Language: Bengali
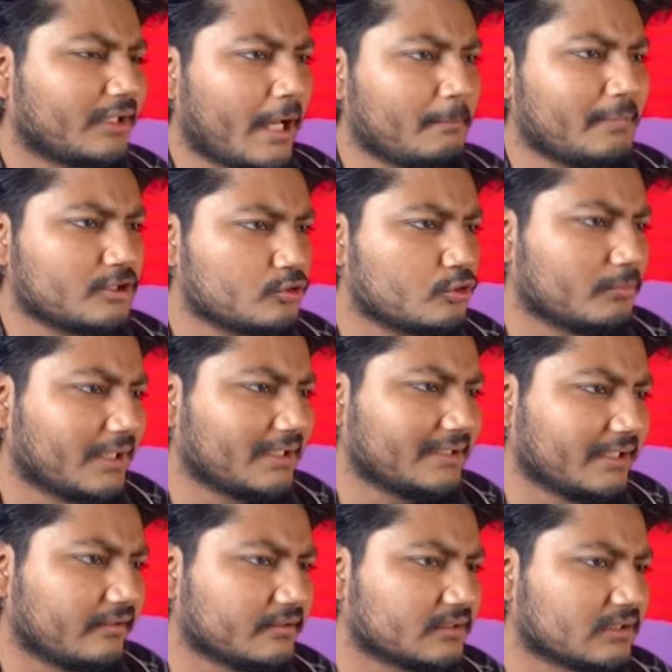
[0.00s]
ড্যামেজ কমাই
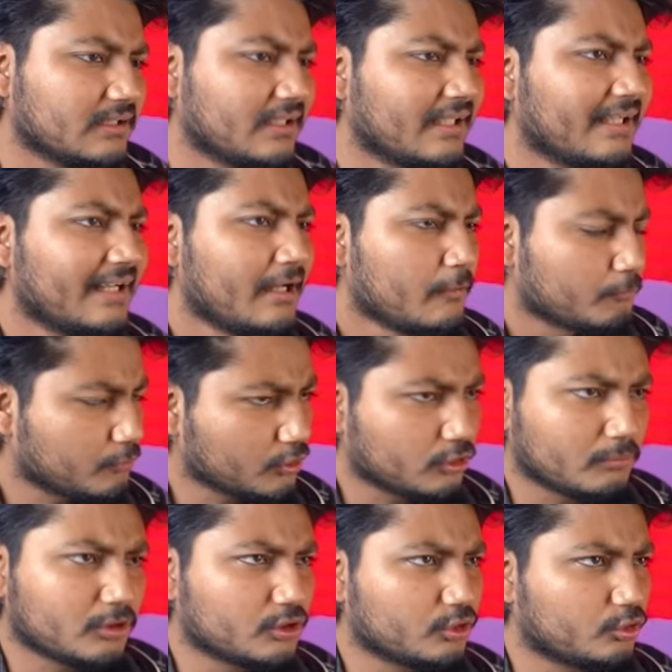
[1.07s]
দেওয়া হয়েছে
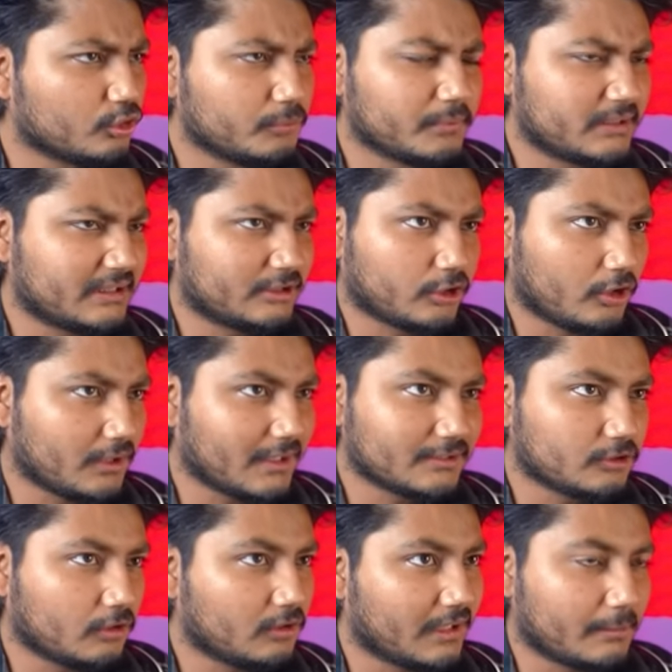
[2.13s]
প্রথমত দুই পিসি শর্টগান
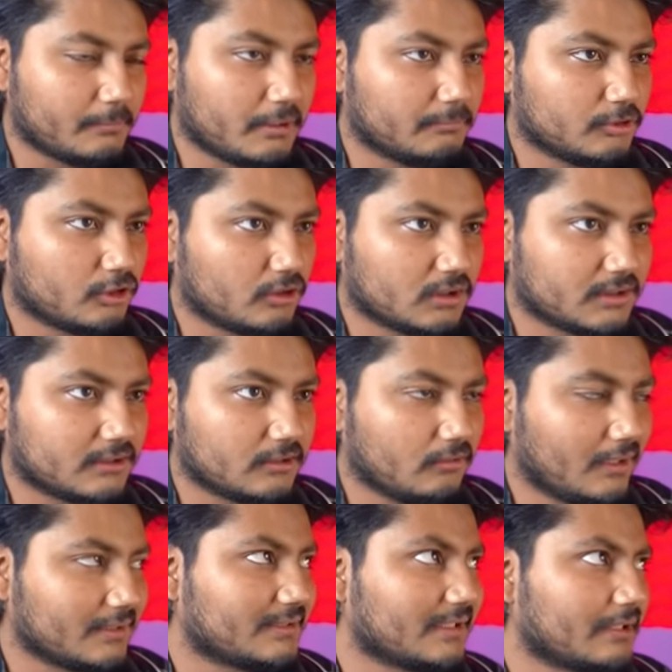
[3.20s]
যখন গেমের ভিতরে দিছিল
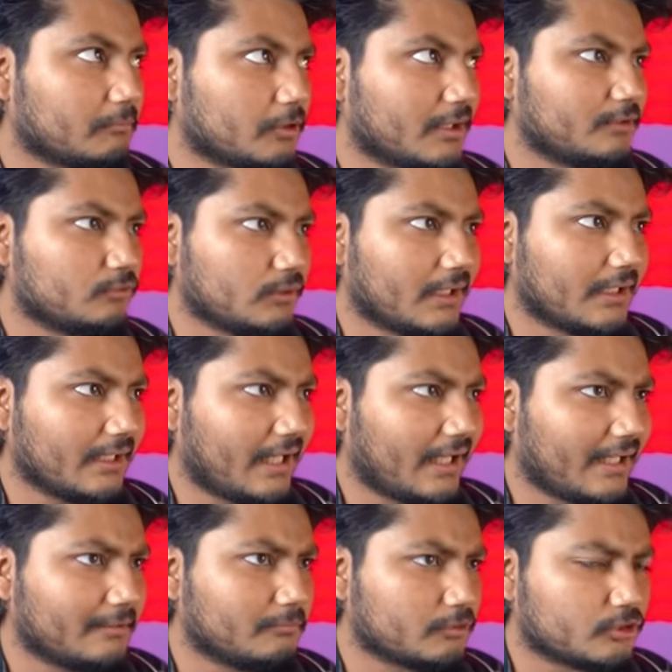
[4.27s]
আজ থেকে মনে হয় দুই
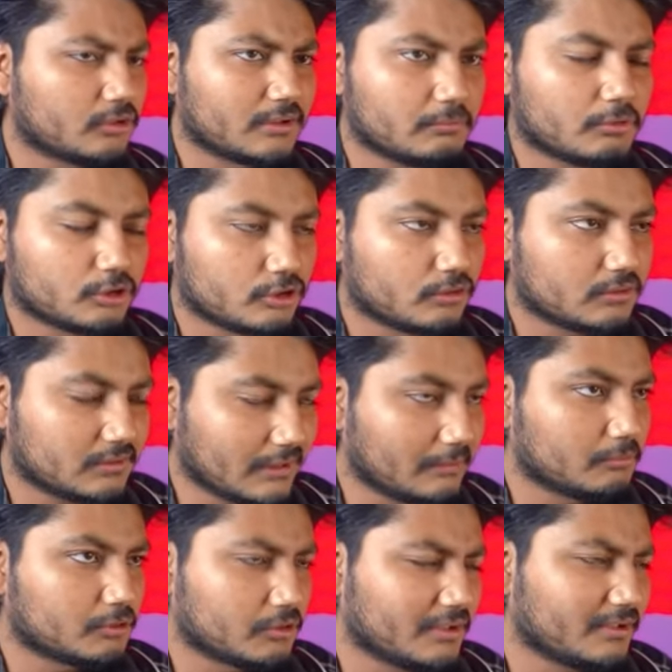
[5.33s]
আড়াই বছর তিন বছর চার
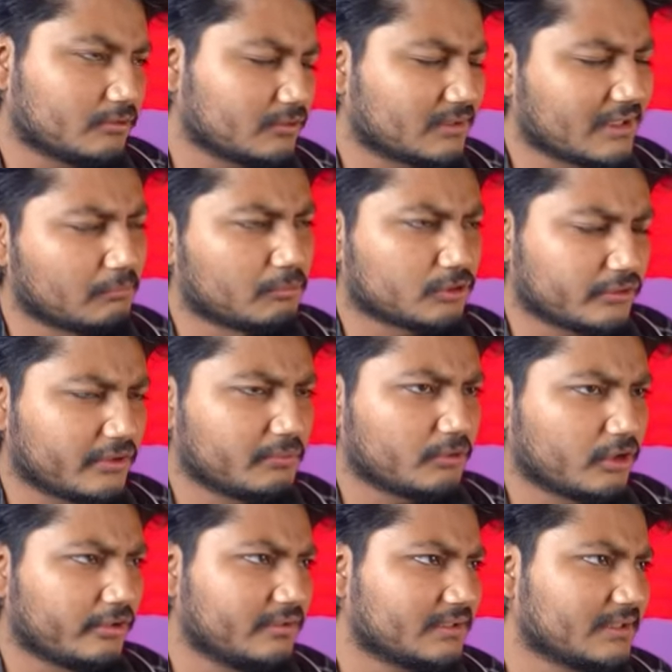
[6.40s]
বছর তো তিন বছরই
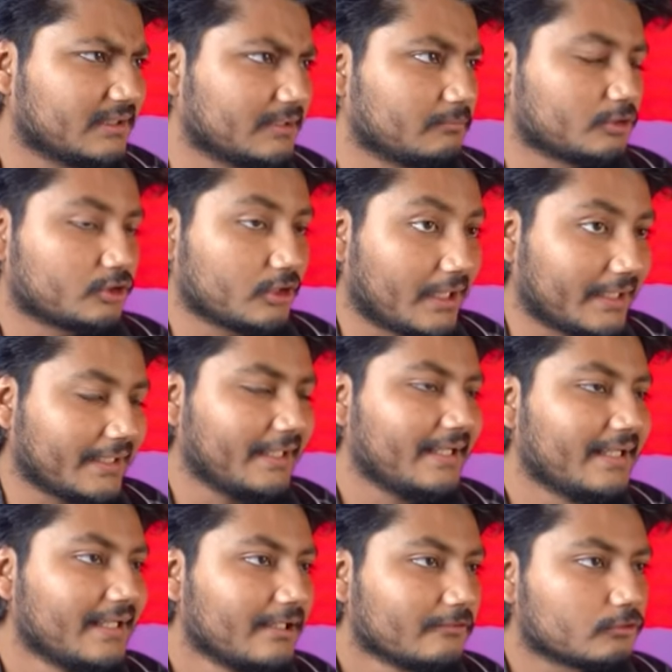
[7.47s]
মনে হয়েছে তিন বছর আগে
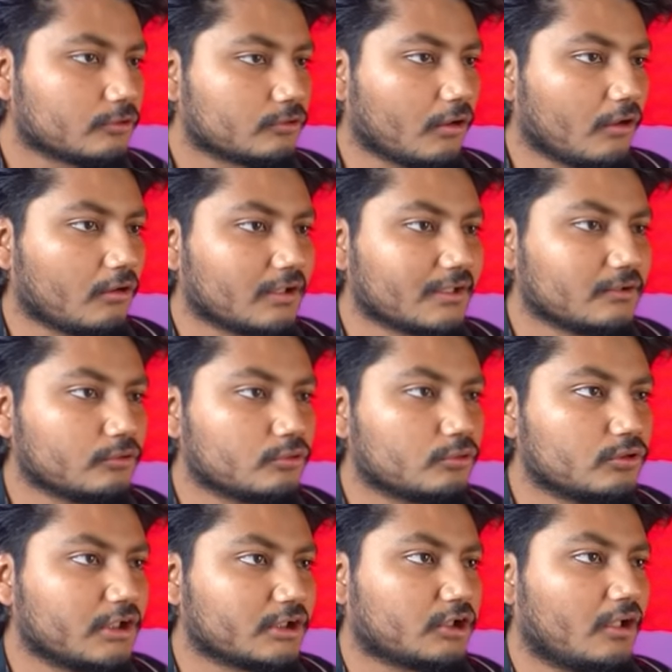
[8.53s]
তো তখন কিন্তু
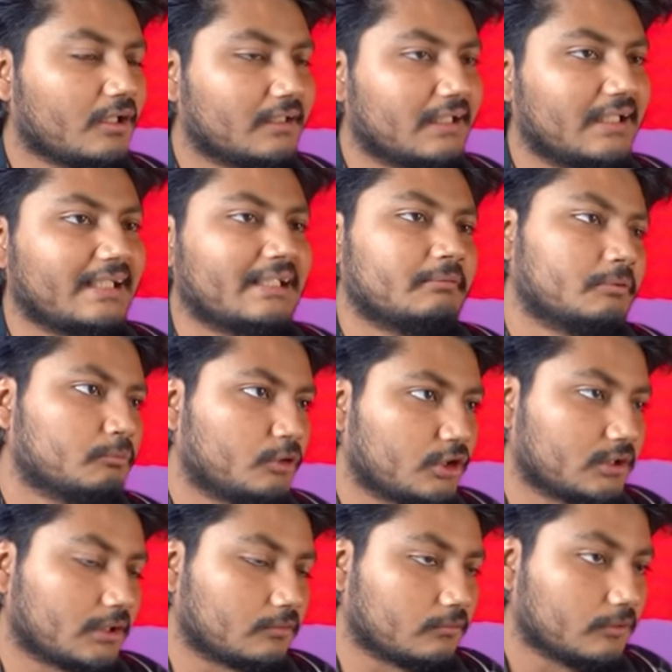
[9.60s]
দুটো শর্ট দিলেই নিমি
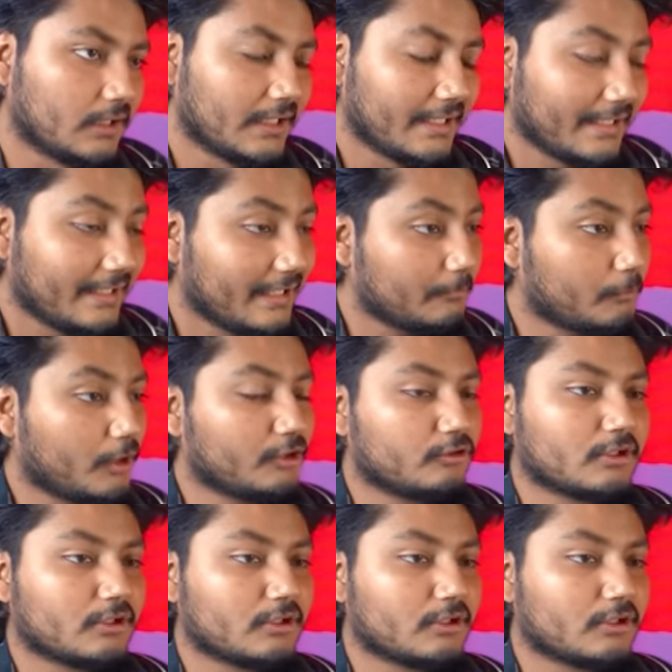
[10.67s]
মরে যেত এরপরে একটু